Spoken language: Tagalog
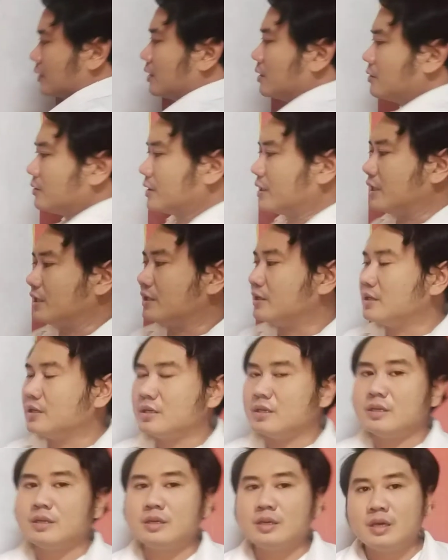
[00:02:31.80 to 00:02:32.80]
Okay.
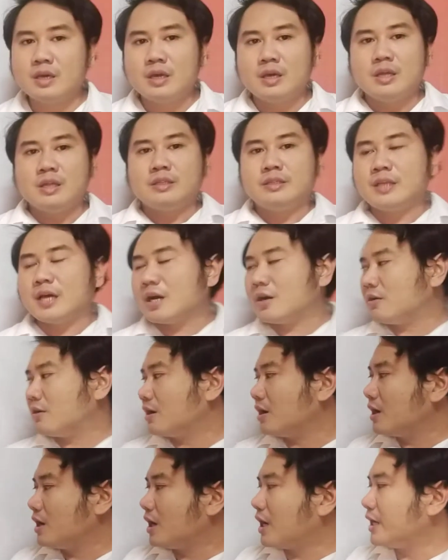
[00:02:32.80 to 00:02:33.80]

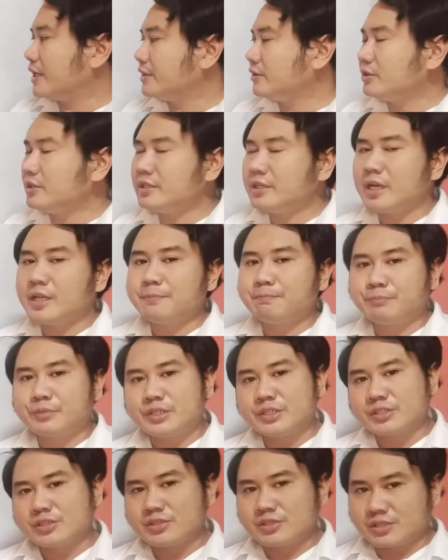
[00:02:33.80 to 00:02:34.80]
Now, under net
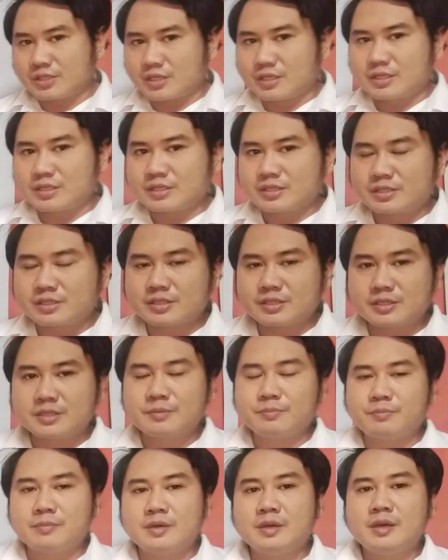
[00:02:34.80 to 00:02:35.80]
purchases,
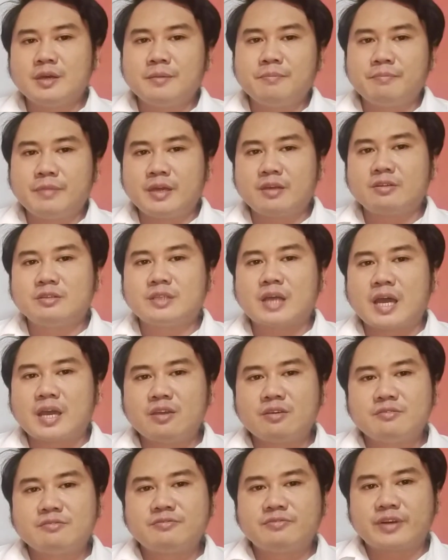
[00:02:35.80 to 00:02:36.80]
meron
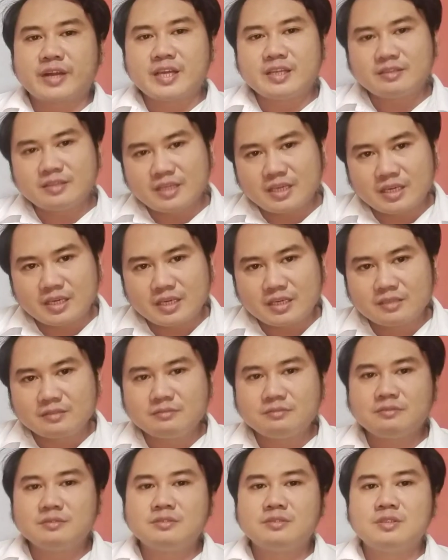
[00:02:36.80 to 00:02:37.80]
tayong freight in,
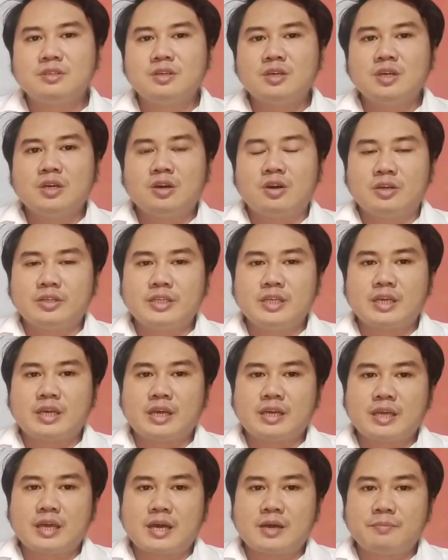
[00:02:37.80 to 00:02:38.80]
o di
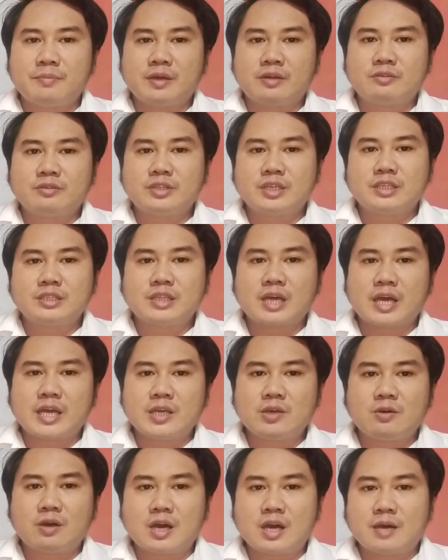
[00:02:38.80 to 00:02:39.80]
kaya meron din
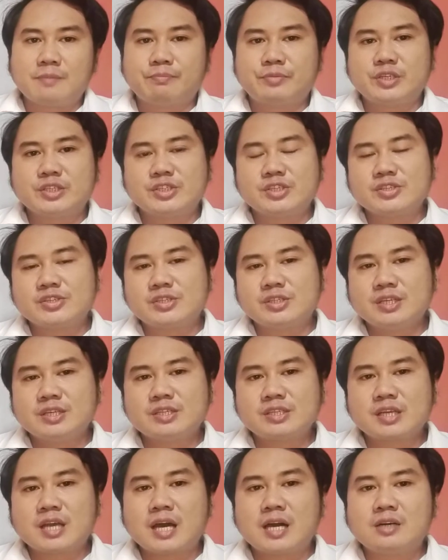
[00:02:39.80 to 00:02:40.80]
tayong uh, purchase
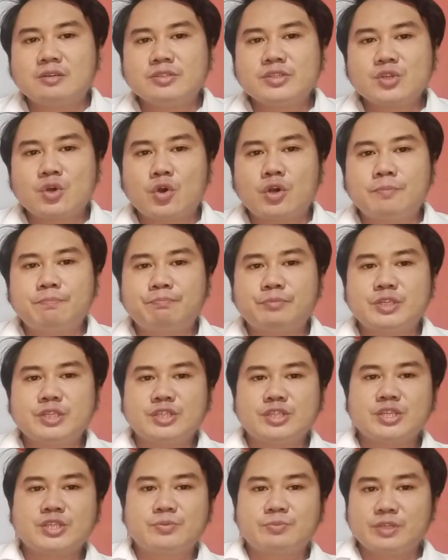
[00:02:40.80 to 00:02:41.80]
discounts or
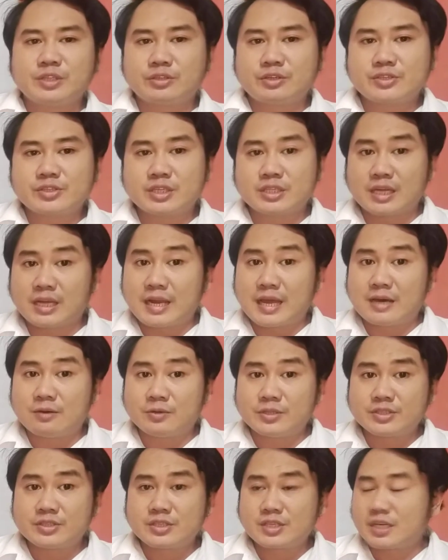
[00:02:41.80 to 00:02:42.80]
purchase returns and
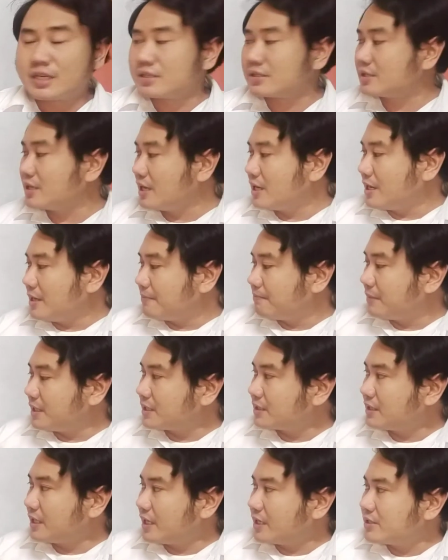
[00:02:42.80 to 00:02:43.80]
allowances.
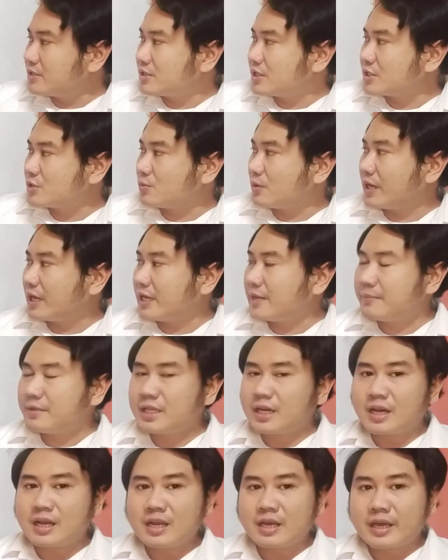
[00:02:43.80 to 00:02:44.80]
But then, since wala
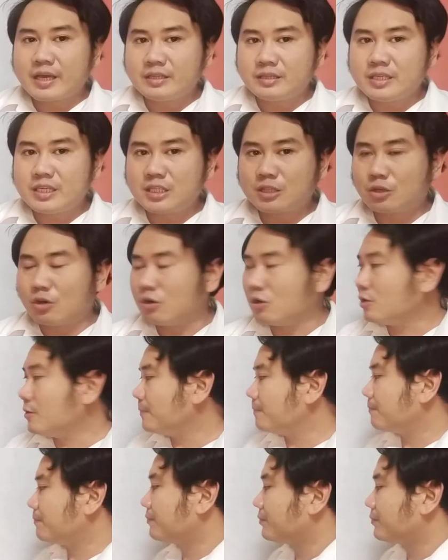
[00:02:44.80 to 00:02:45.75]
naman nakalagay dito,